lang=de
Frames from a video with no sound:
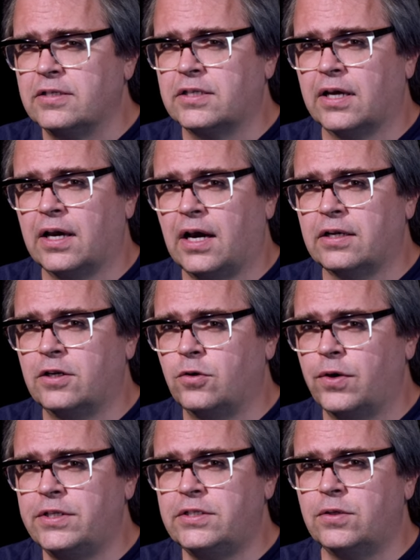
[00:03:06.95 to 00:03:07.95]
es gerade
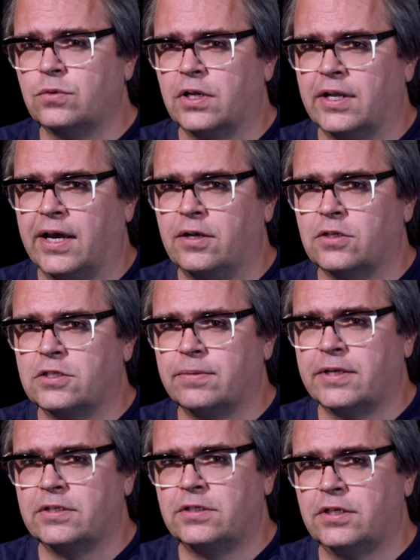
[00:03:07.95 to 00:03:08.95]

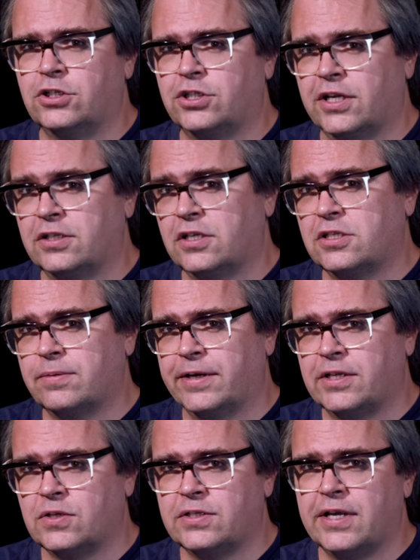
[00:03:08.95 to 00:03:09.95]
1921 statt
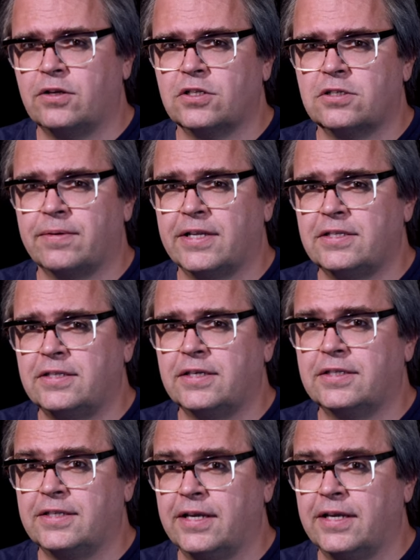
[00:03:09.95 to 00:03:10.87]
2021,